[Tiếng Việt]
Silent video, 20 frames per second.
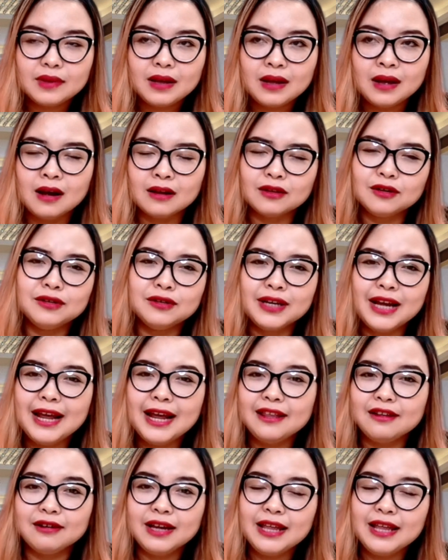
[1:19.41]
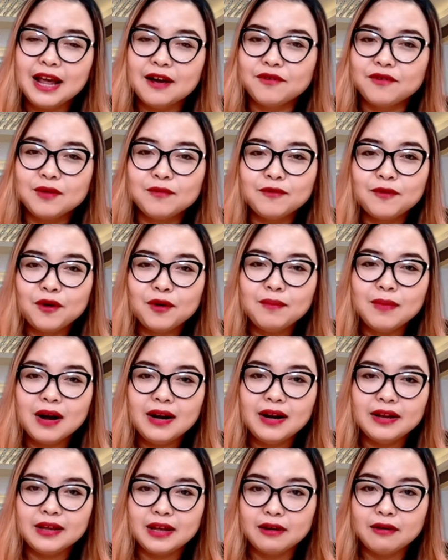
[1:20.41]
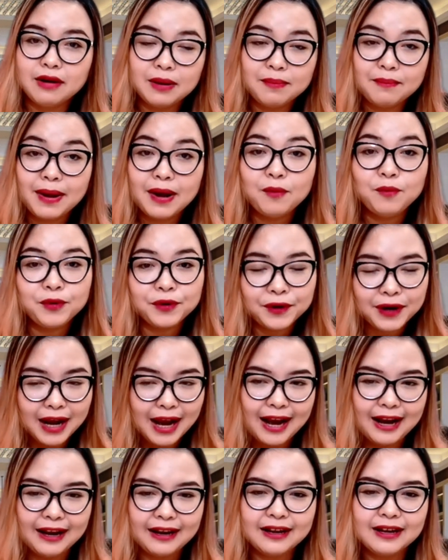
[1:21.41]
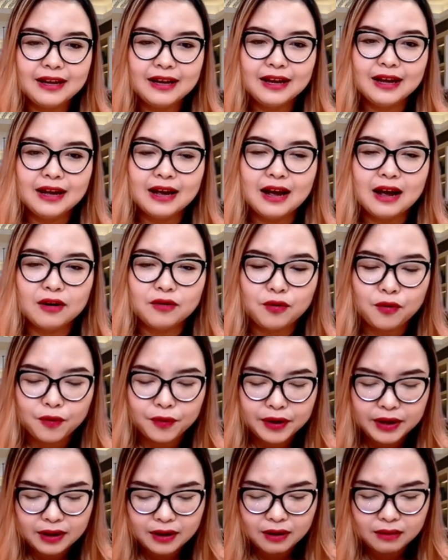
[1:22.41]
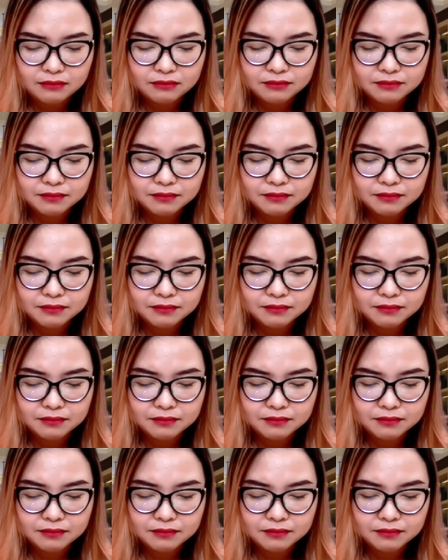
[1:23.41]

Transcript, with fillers: à, thường nghe những cái nhà phân phối mới là chị ơi em bán không được hàng à, rồi à,